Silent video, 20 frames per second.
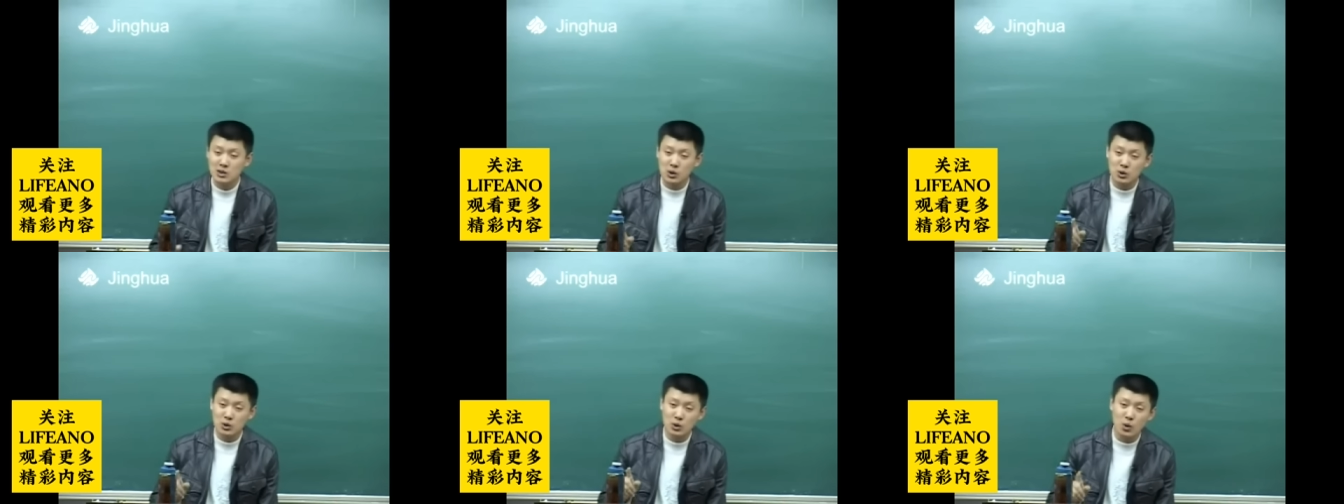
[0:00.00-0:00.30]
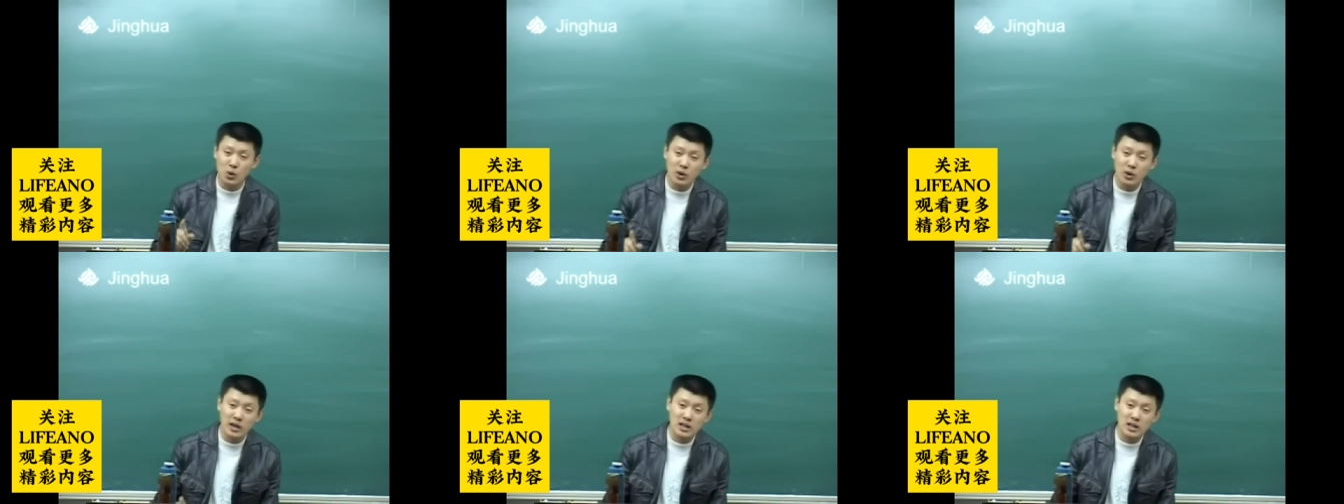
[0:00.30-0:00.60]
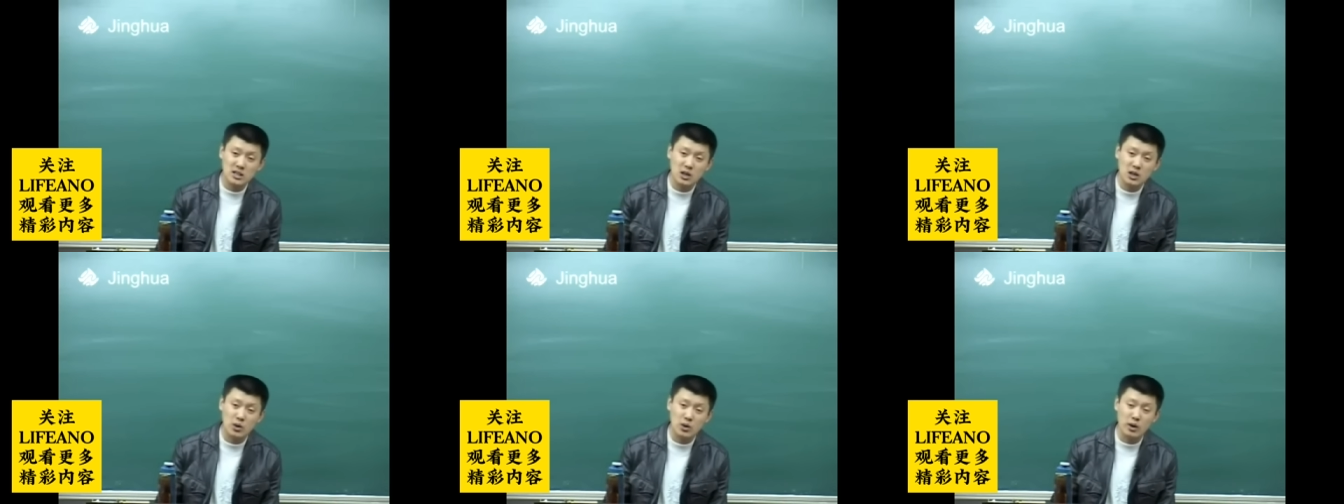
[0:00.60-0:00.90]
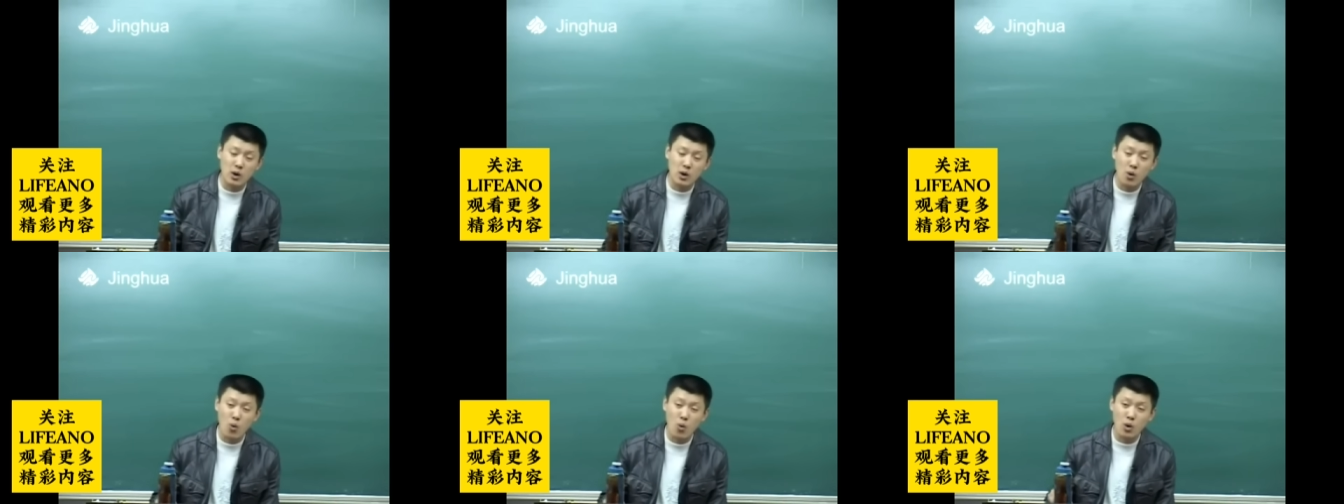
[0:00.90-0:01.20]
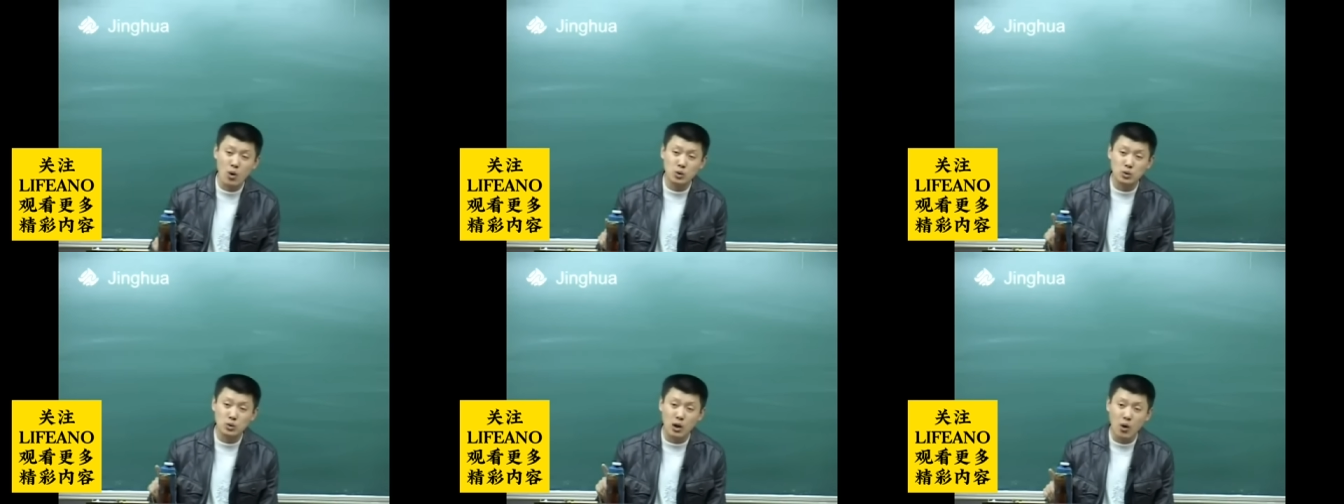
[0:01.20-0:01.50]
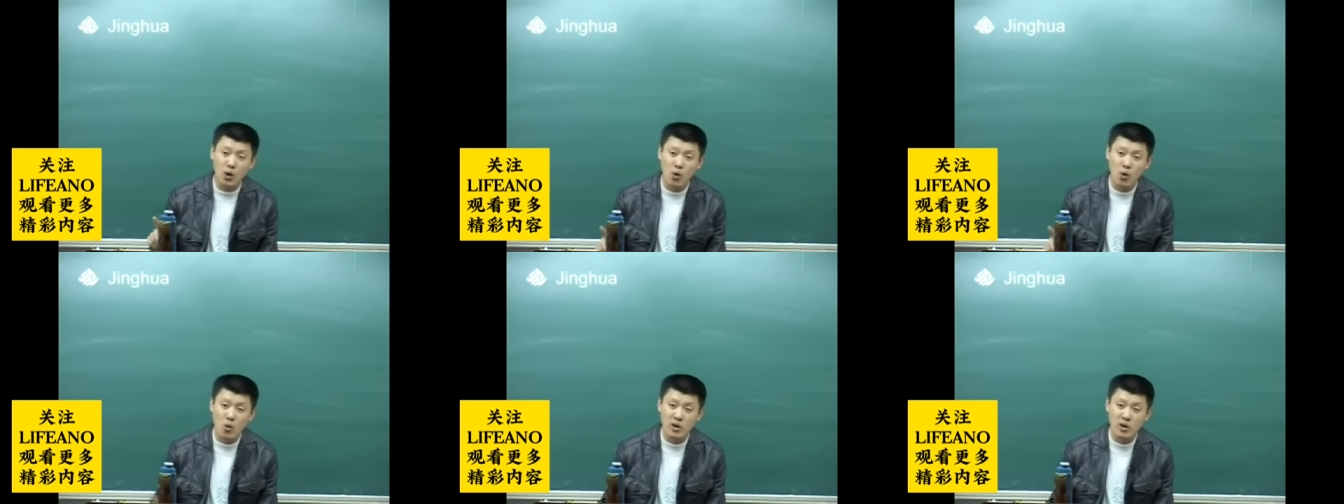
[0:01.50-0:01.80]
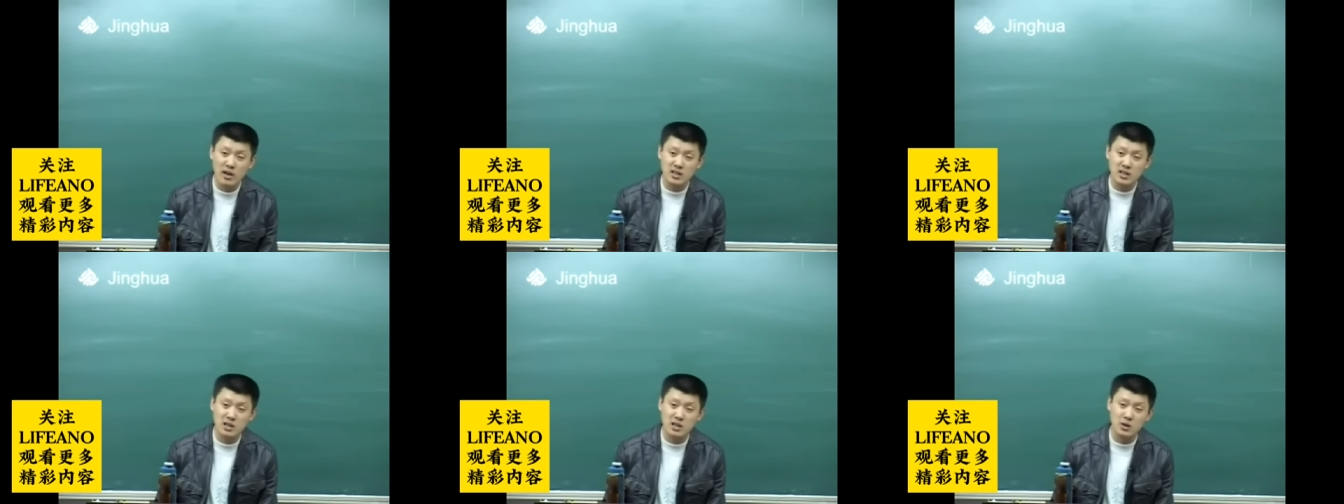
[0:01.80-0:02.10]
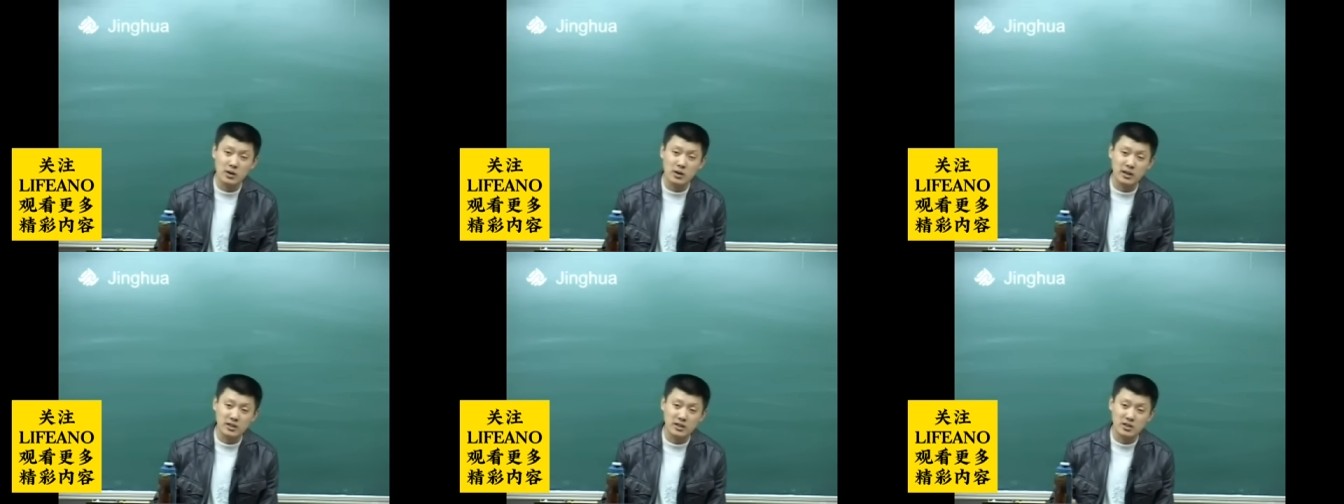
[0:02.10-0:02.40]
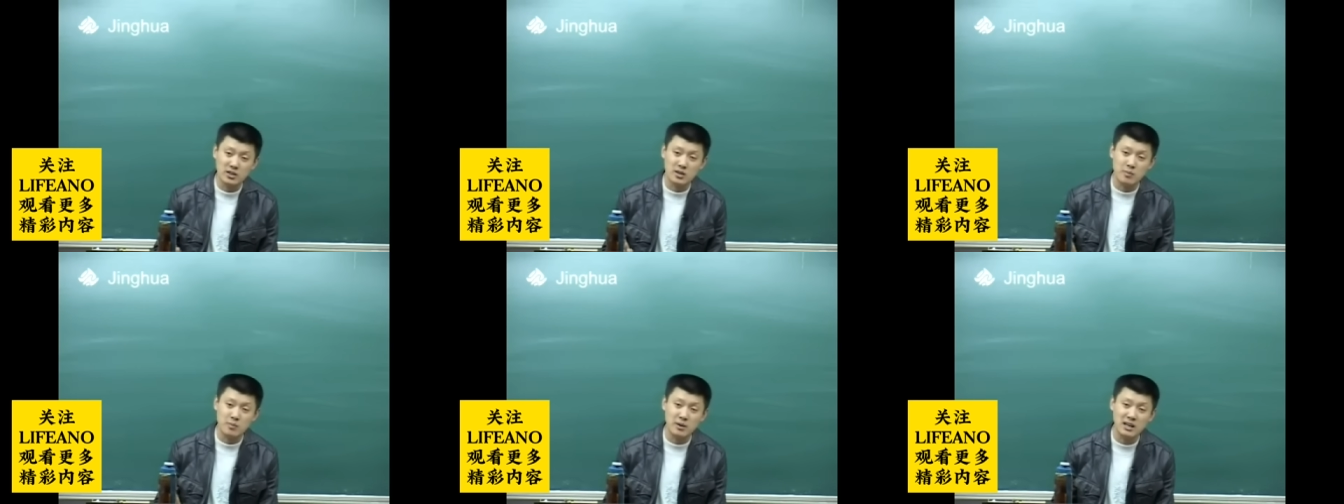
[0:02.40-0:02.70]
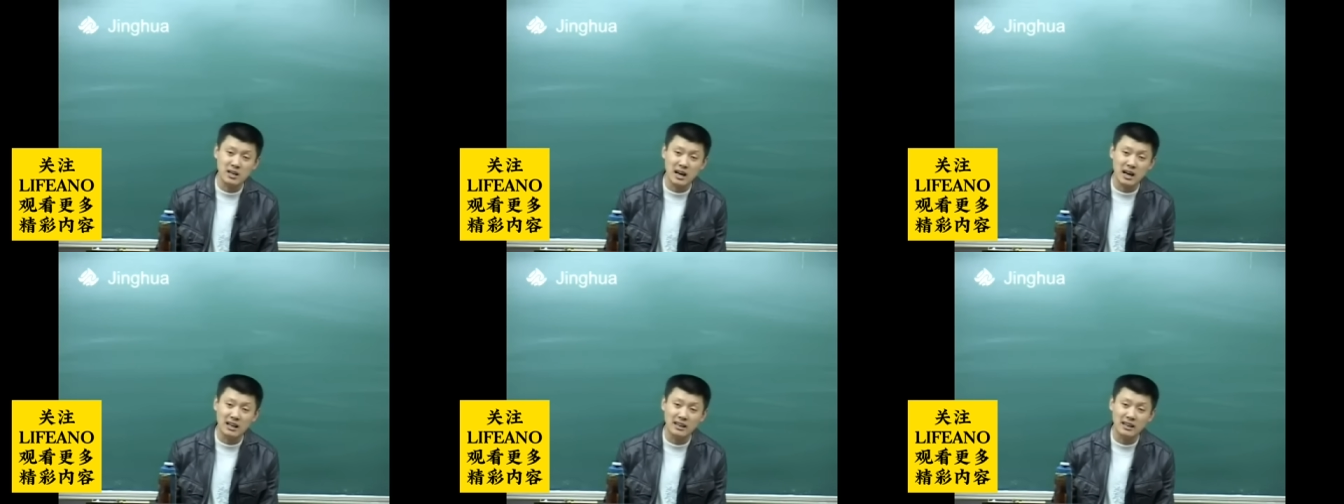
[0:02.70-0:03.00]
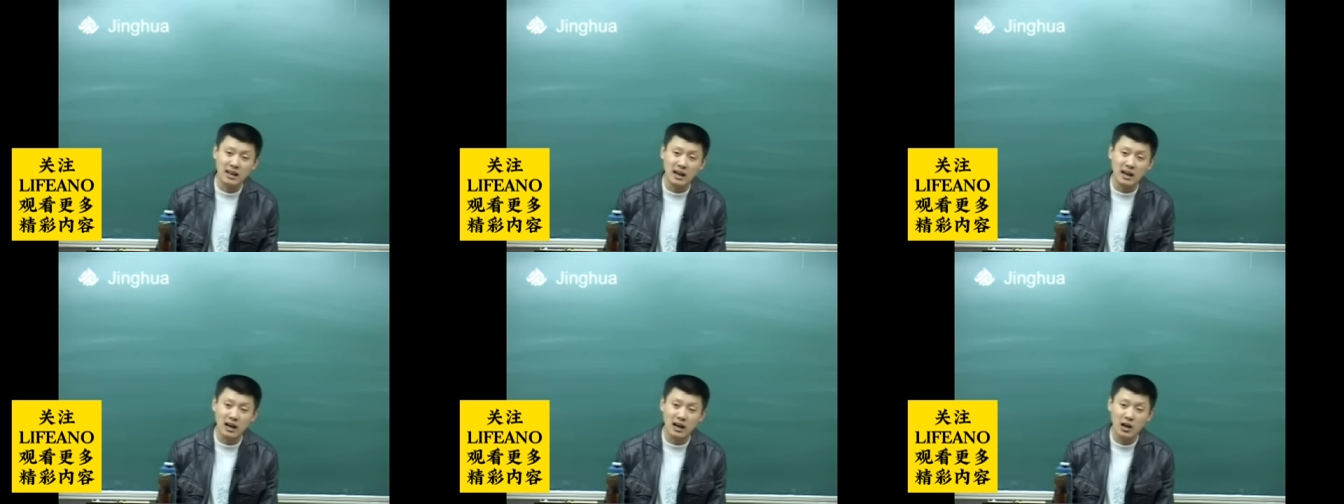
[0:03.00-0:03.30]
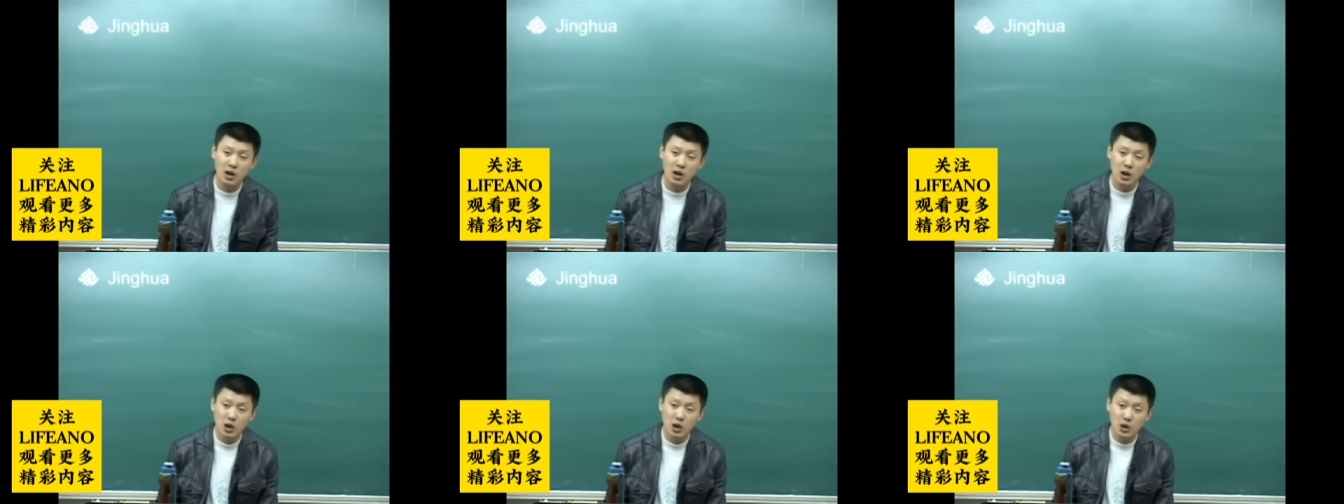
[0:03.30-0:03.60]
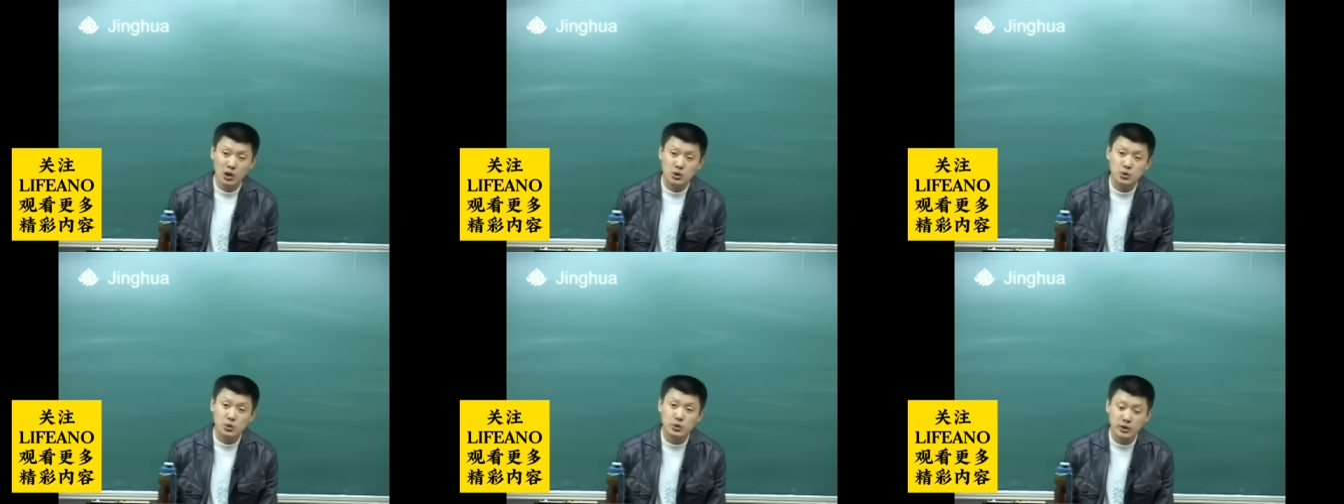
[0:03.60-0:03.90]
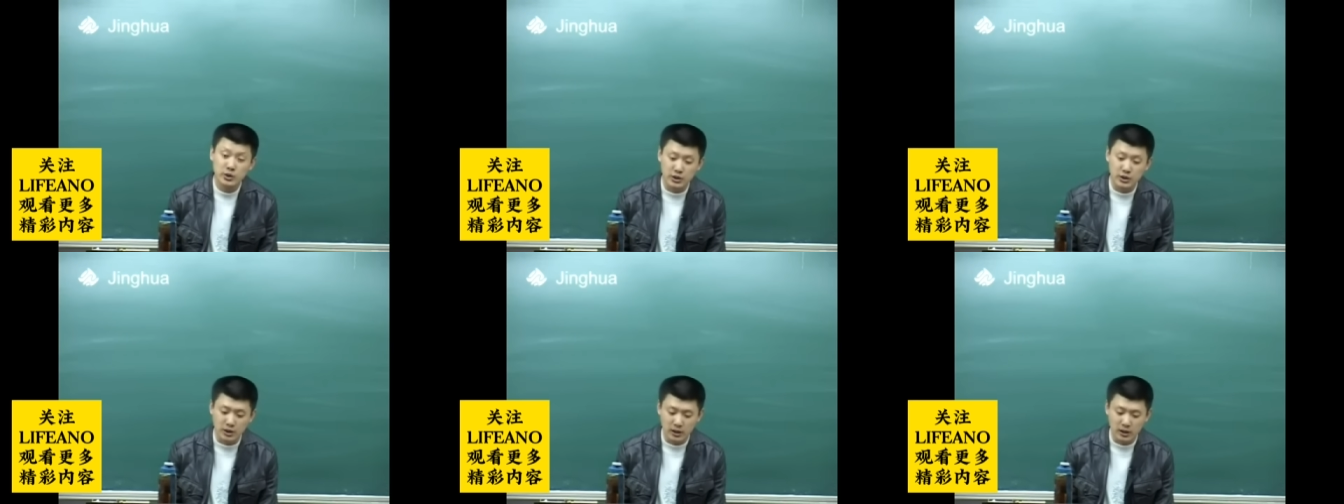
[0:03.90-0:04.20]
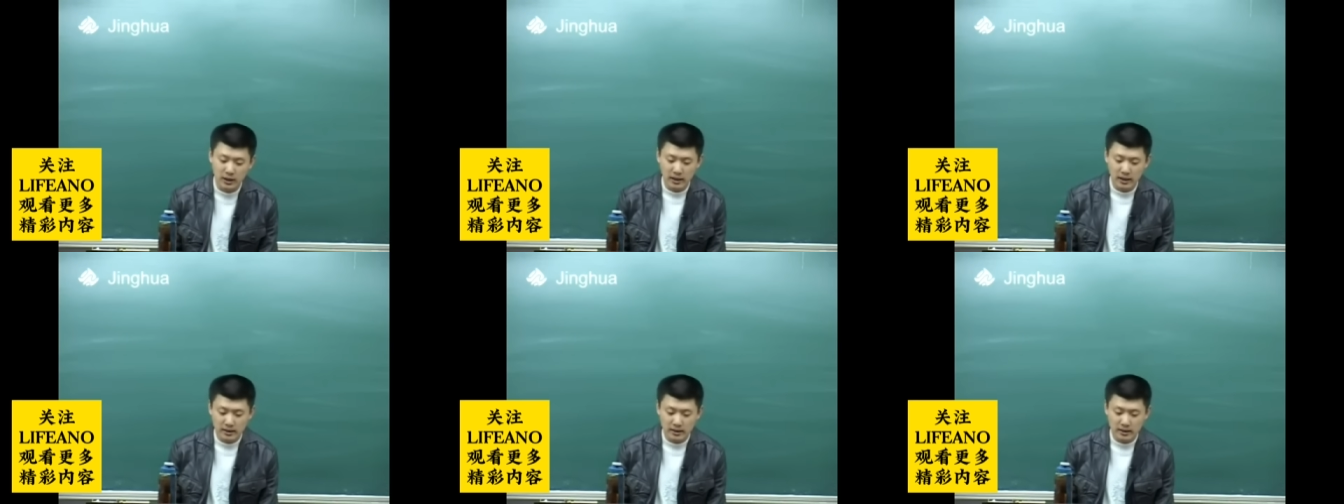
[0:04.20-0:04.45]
从农业社会过渡到工业社会，这是必然的趋势。